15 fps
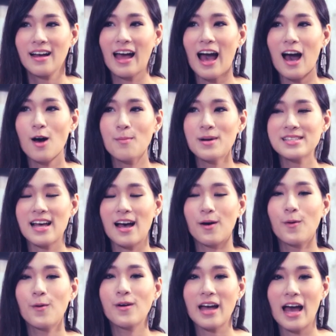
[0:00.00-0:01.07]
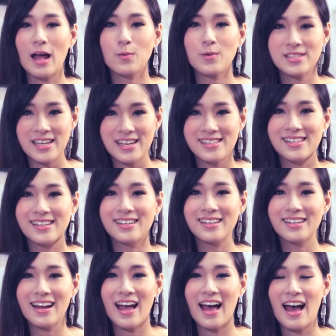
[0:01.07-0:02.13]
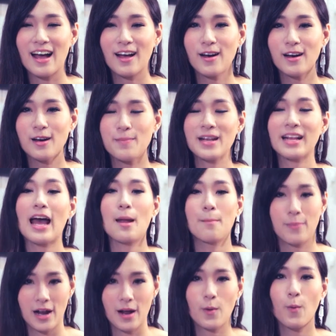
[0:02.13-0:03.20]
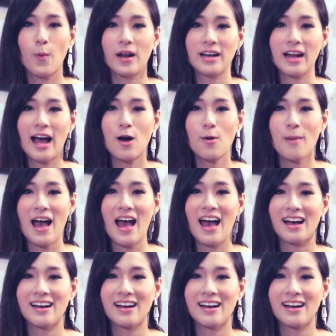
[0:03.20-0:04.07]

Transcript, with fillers: เข้ามาจากโครงการ VJ Search นะคะก็คือเป็นการประกวดเข้ามา